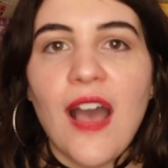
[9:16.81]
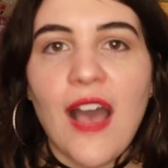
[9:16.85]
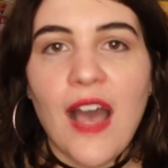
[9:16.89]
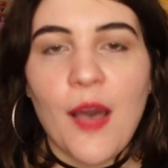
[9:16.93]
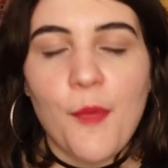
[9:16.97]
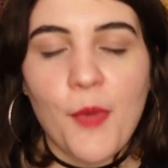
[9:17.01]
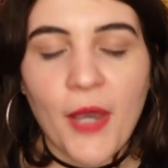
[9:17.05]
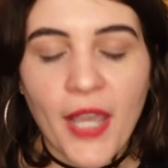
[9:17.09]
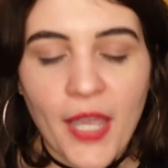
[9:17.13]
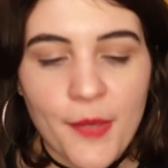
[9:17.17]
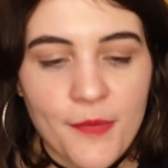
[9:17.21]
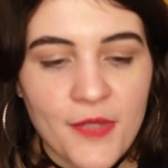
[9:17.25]

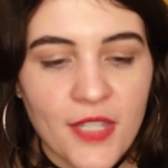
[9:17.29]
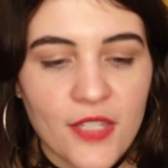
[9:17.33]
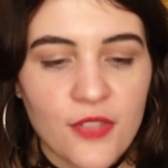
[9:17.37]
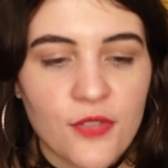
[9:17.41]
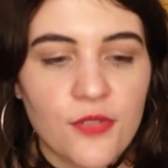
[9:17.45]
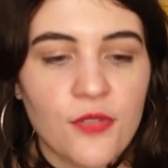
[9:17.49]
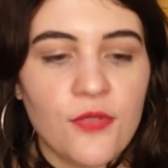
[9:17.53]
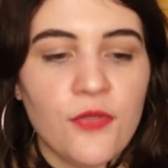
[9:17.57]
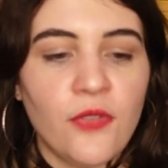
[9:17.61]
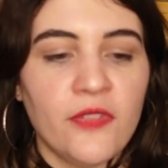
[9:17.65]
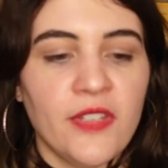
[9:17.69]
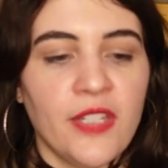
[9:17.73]
après bien
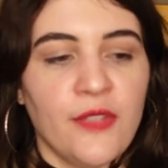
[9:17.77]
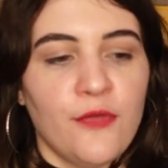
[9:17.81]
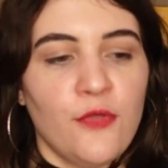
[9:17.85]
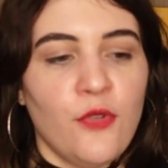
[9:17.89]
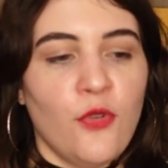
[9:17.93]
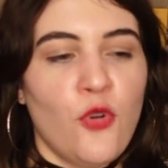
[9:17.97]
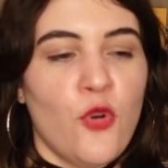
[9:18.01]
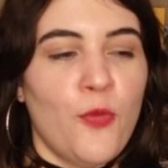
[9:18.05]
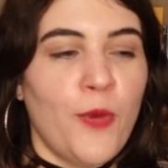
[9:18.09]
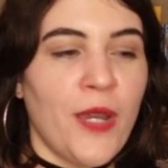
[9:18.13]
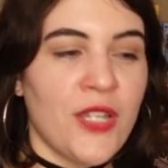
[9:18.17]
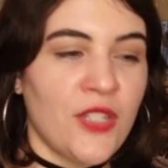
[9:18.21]
sûr au
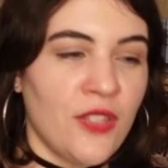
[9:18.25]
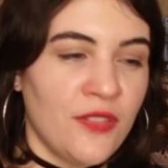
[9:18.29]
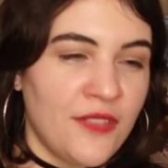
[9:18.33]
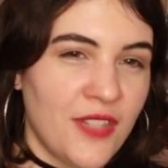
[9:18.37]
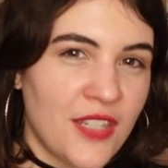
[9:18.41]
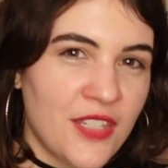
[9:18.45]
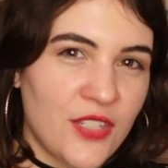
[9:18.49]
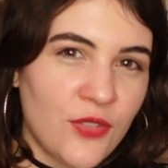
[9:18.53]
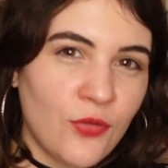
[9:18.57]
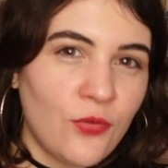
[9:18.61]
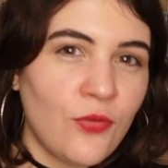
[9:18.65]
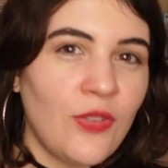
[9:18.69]
niveau
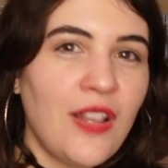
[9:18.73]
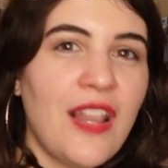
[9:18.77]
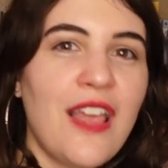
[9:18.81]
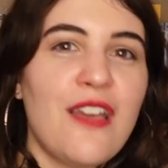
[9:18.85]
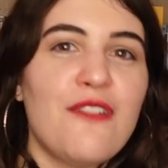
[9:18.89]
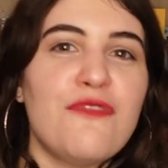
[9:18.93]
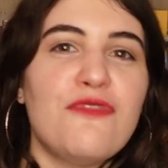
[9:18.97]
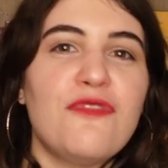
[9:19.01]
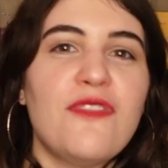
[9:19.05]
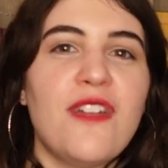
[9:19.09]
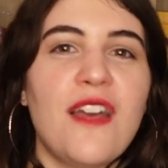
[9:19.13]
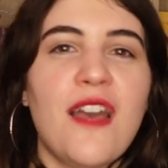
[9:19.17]
représentation de
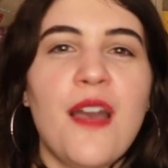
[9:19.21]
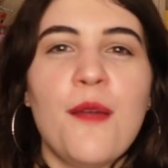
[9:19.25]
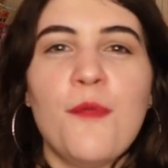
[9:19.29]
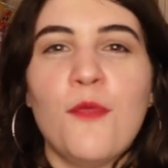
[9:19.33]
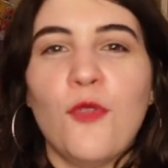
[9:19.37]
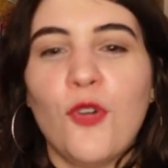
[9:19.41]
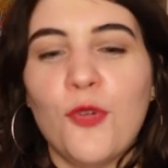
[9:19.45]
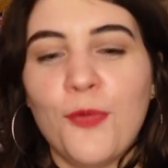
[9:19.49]
la femme,